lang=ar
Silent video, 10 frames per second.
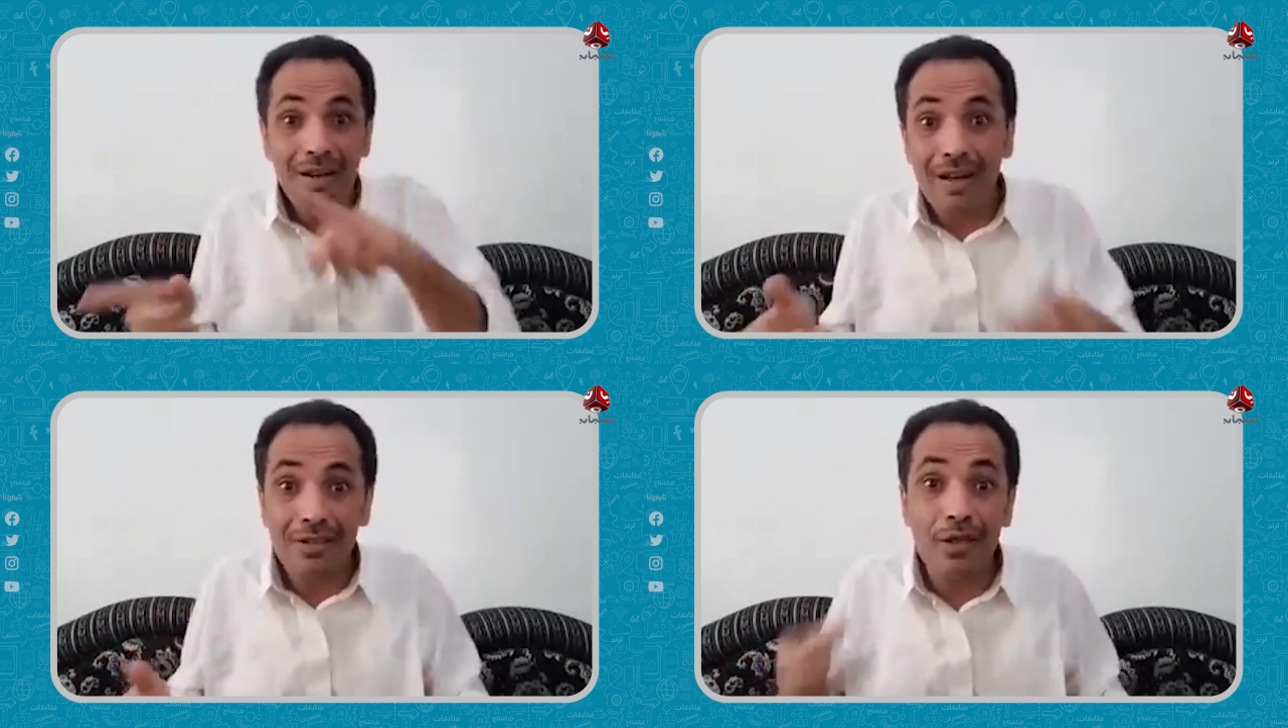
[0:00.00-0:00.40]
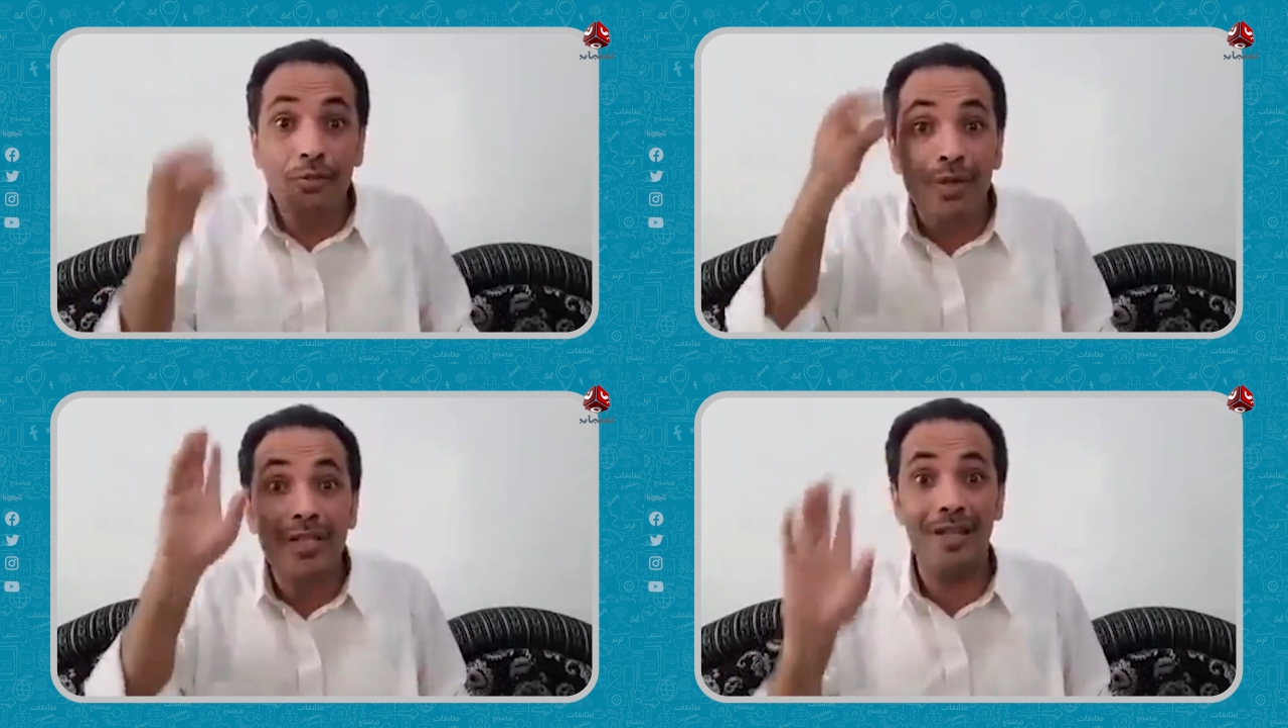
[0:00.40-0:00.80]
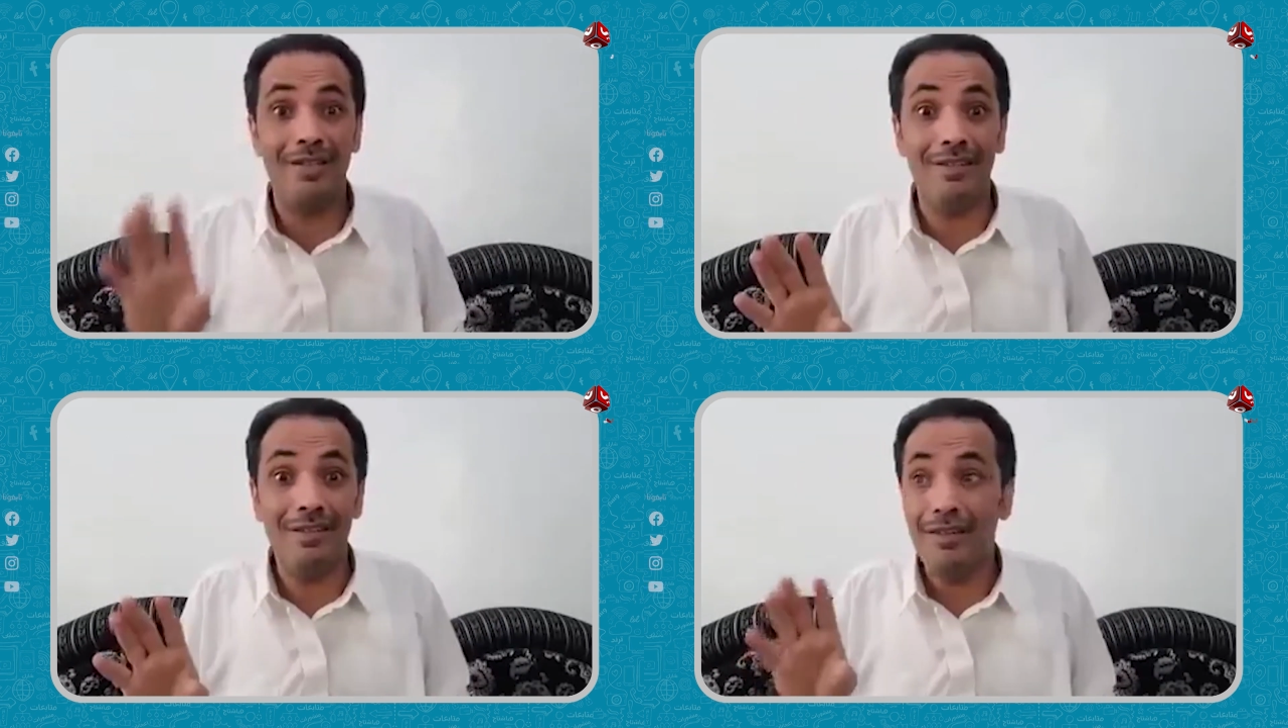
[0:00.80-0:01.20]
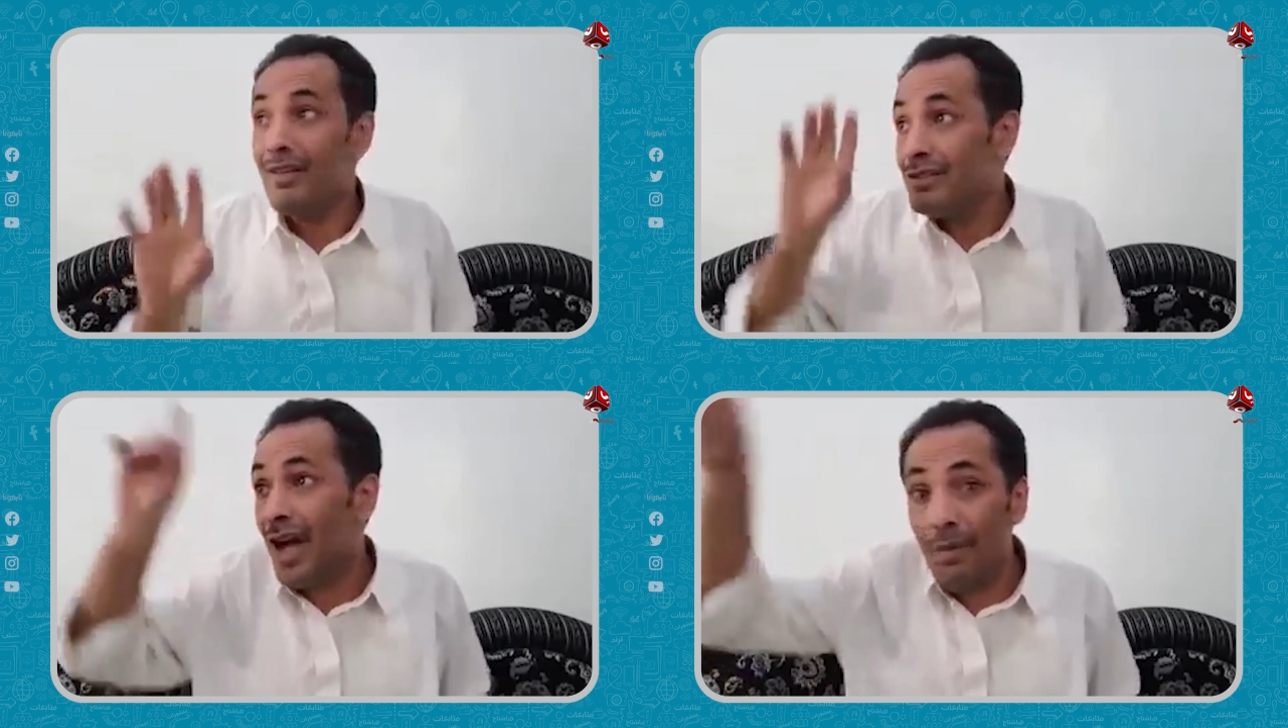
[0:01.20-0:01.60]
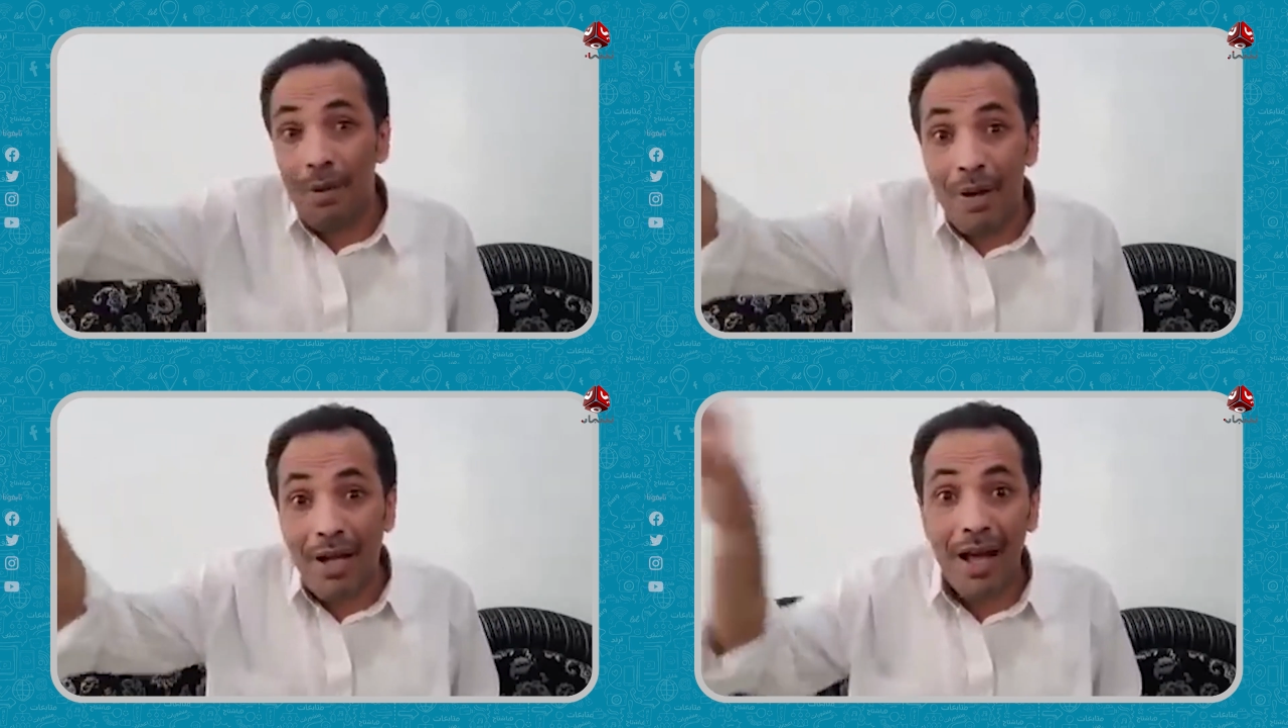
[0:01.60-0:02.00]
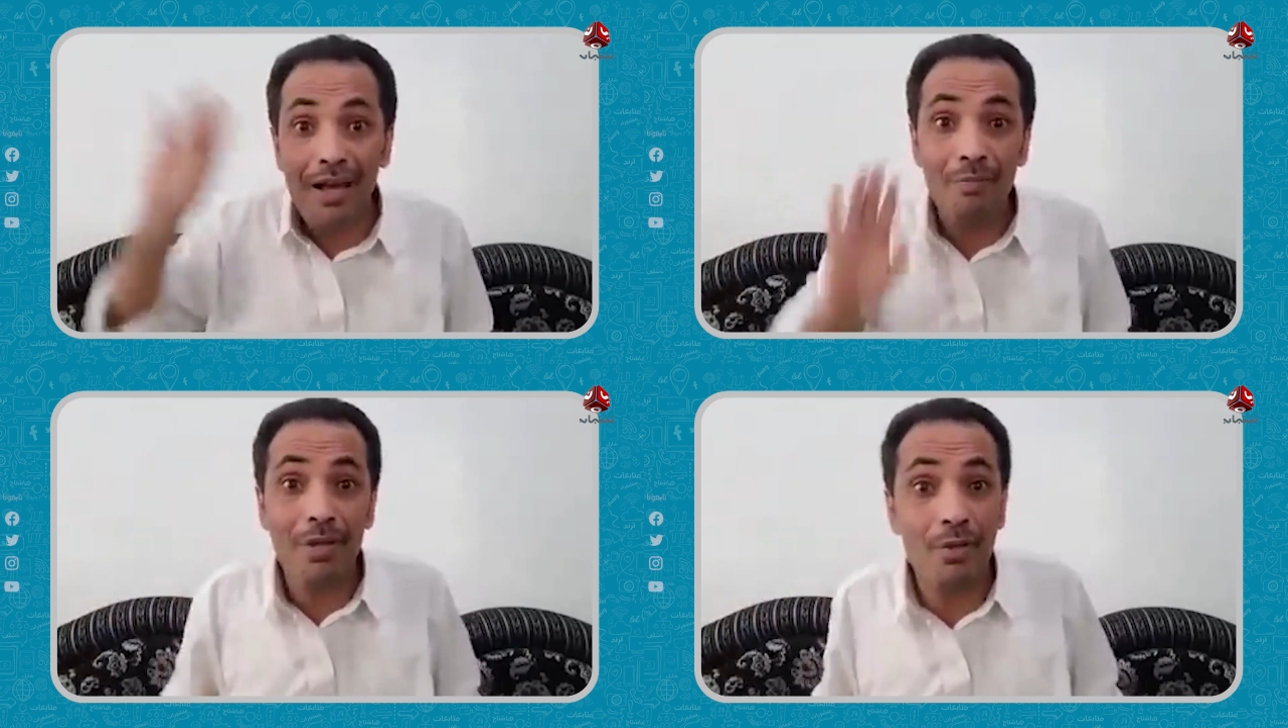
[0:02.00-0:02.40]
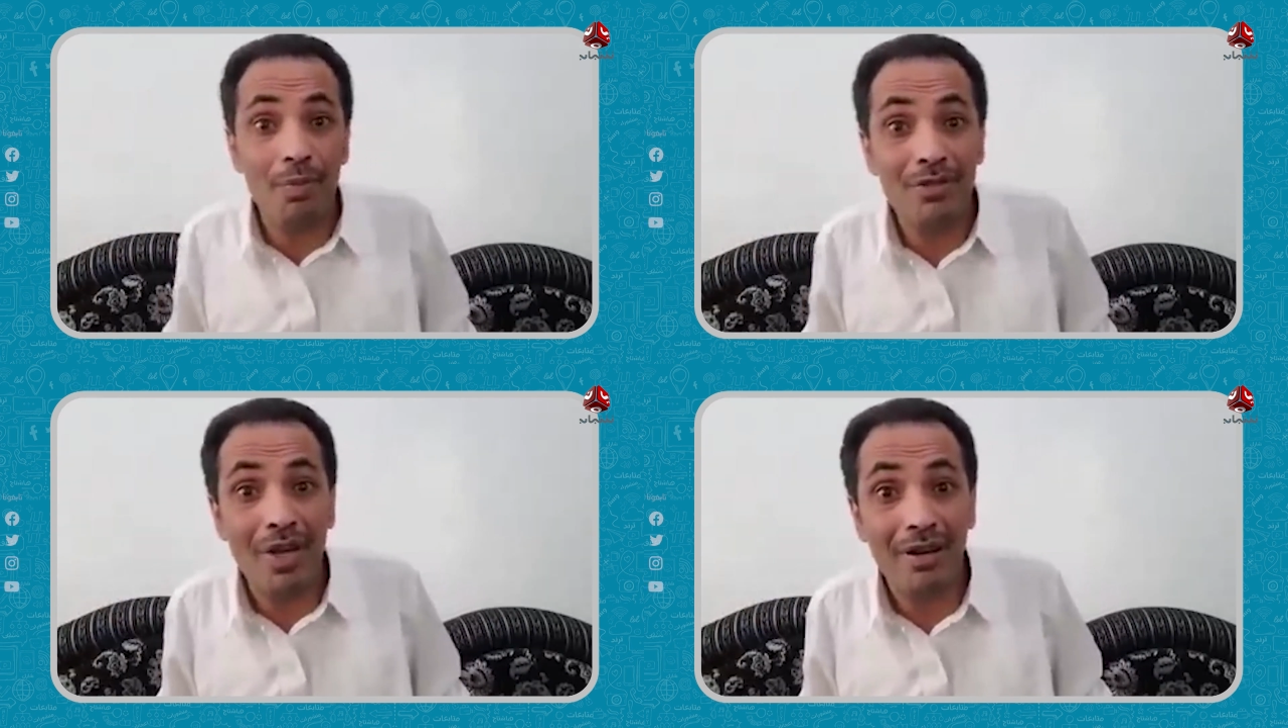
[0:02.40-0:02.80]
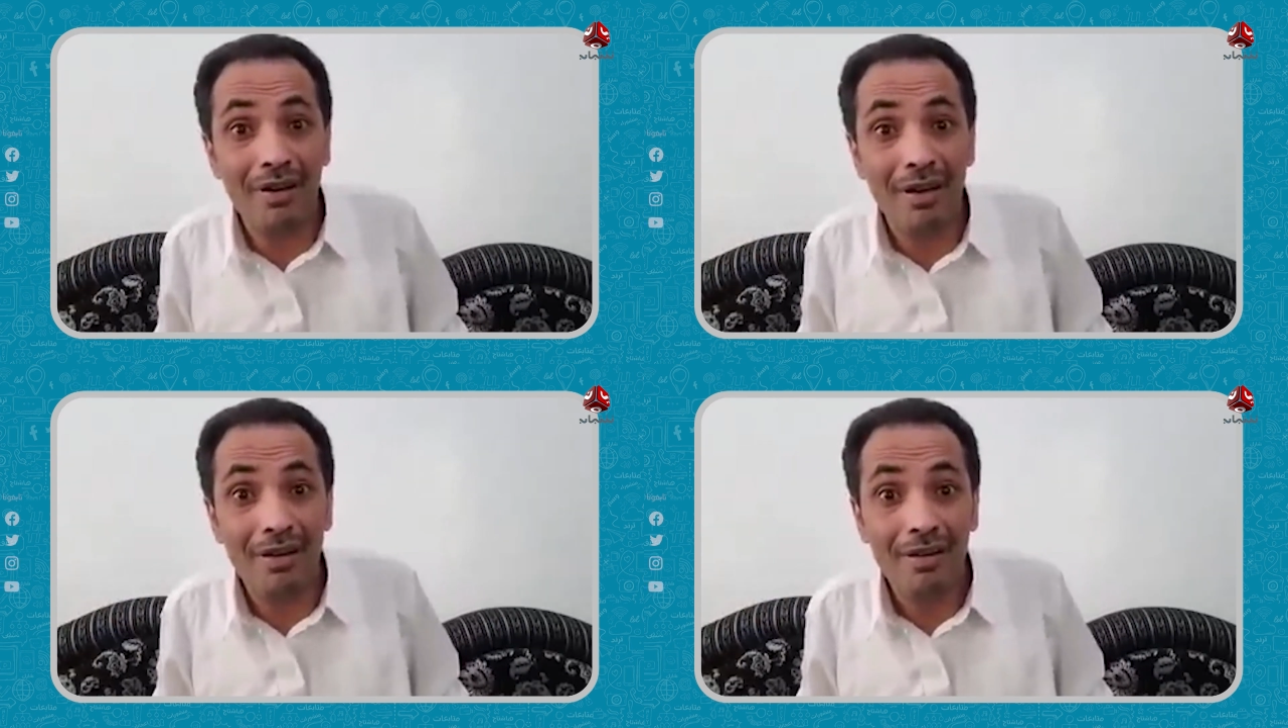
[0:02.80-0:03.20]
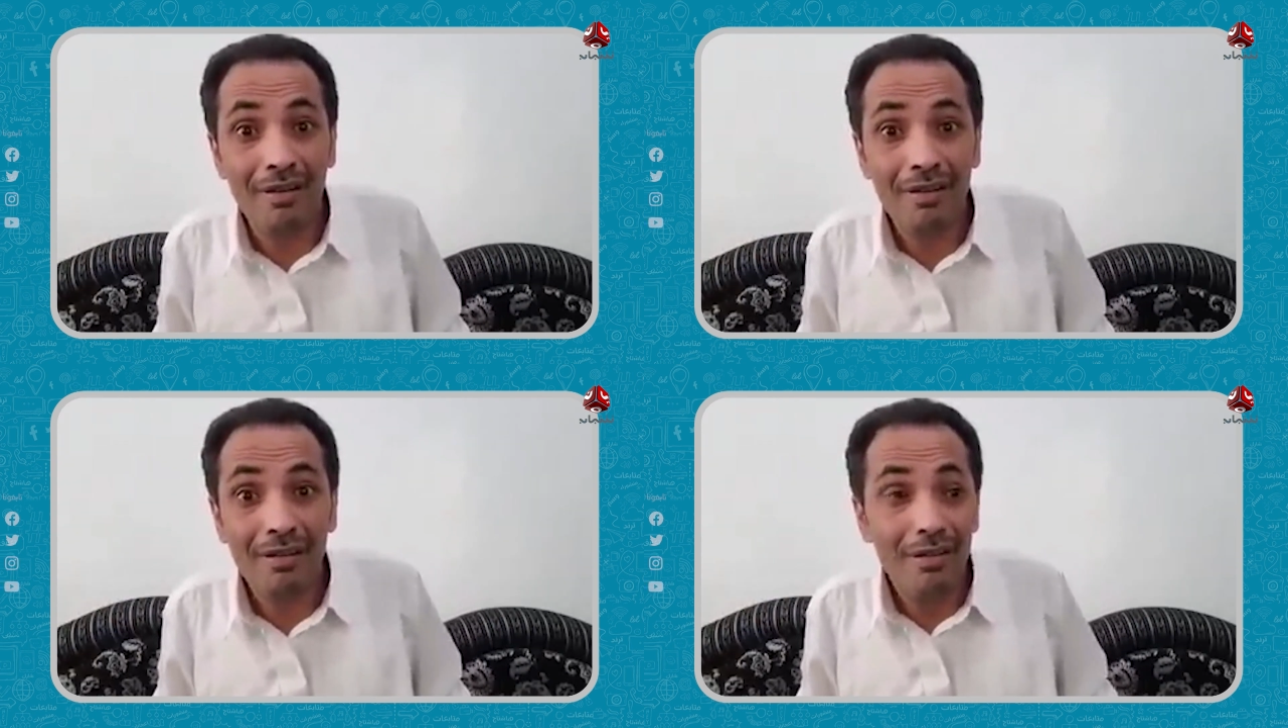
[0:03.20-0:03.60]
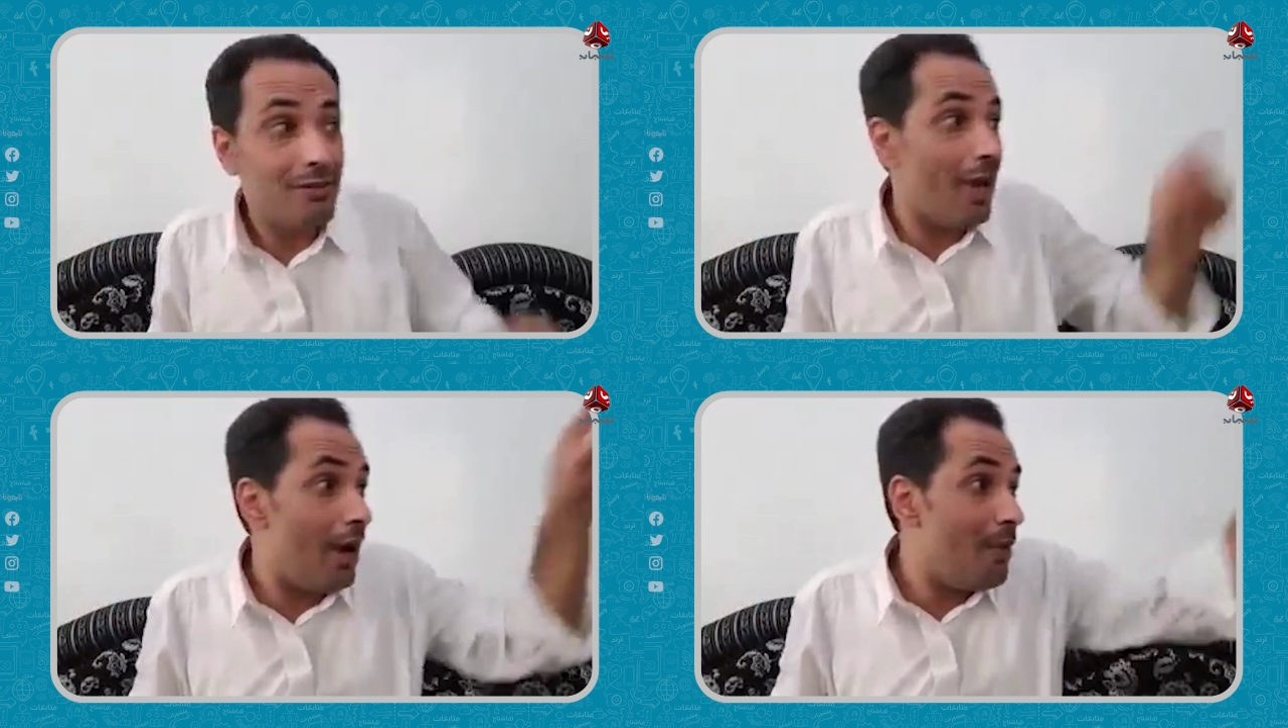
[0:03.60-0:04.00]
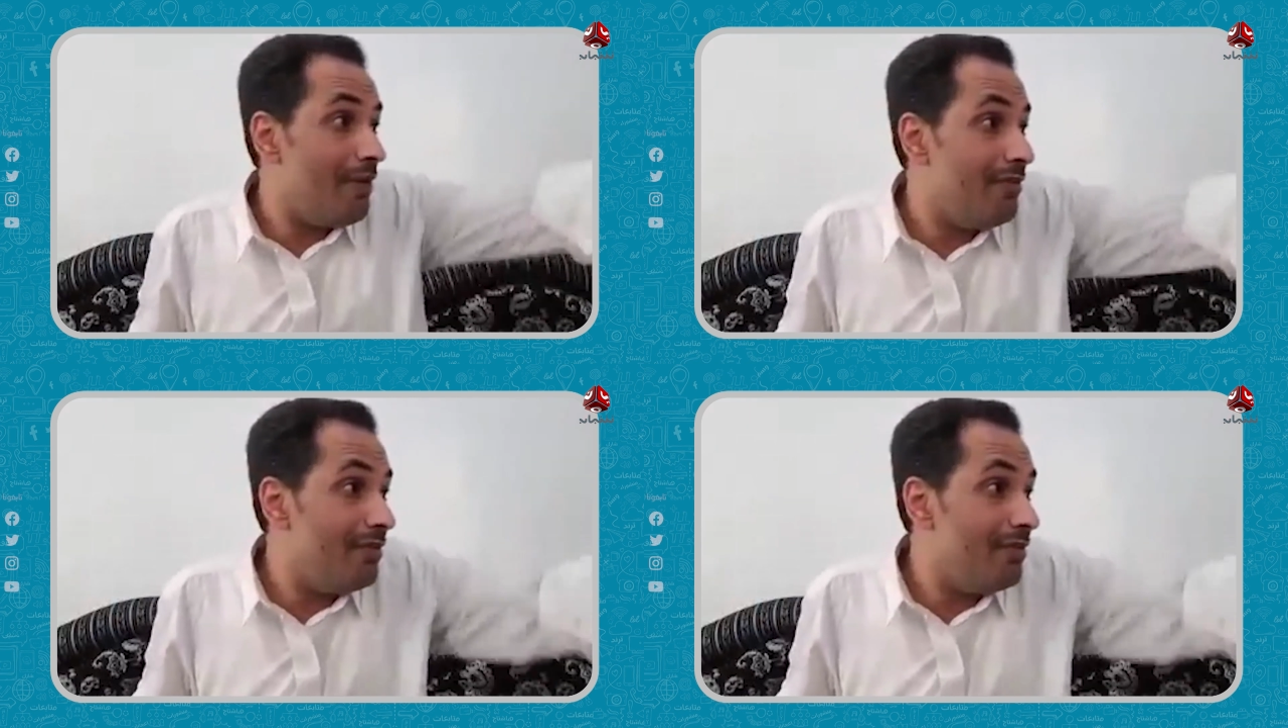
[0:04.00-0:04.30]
خلاص قدم مجانين صاحب البكالة بيسب أنصار الله صاحب